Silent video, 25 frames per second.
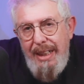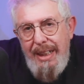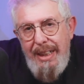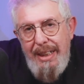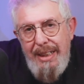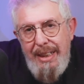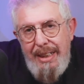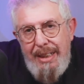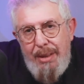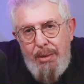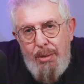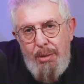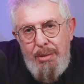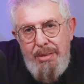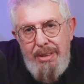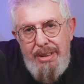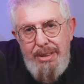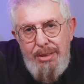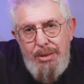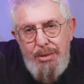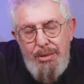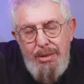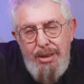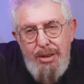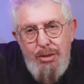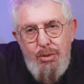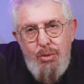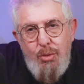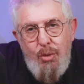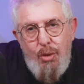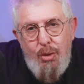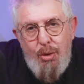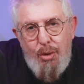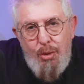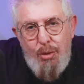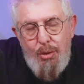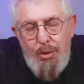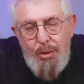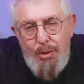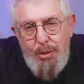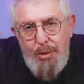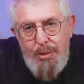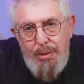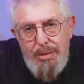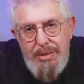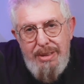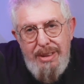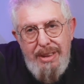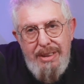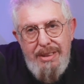en condiciones
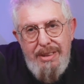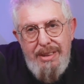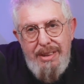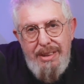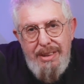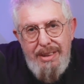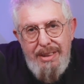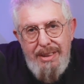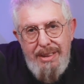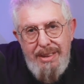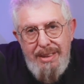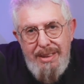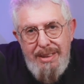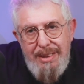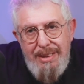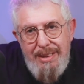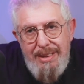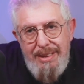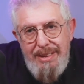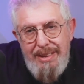horrorosas de